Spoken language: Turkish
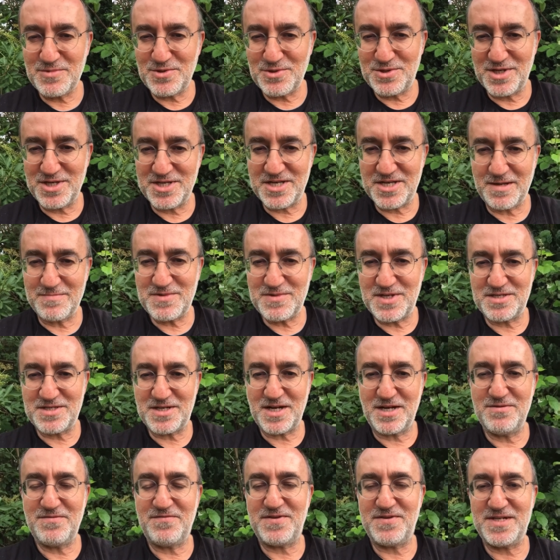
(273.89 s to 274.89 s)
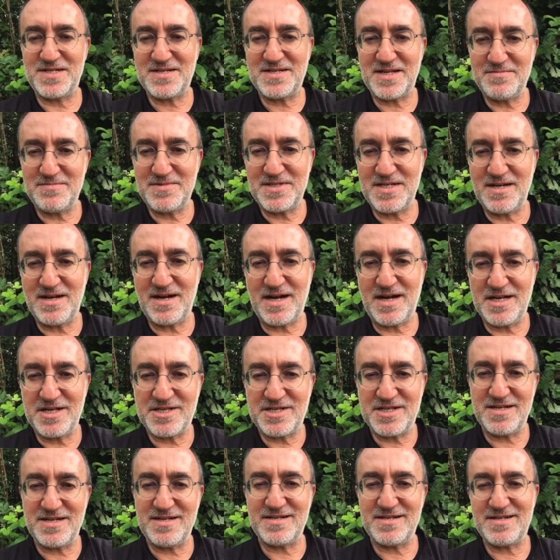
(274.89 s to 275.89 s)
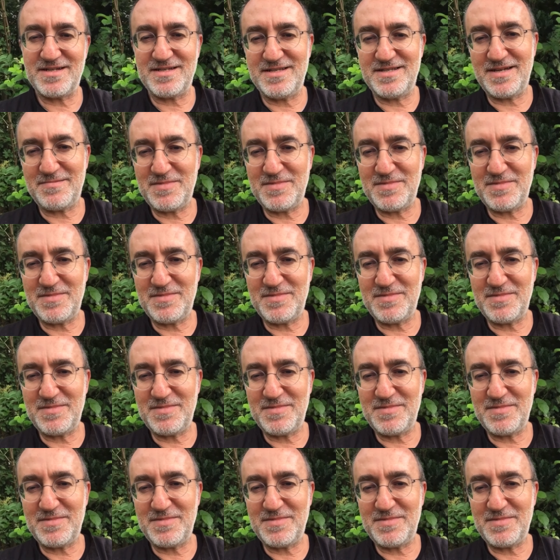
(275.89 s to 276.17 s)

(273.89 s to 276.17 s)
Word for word: muhteşem tesadüflerinden biriyle Ayşe e,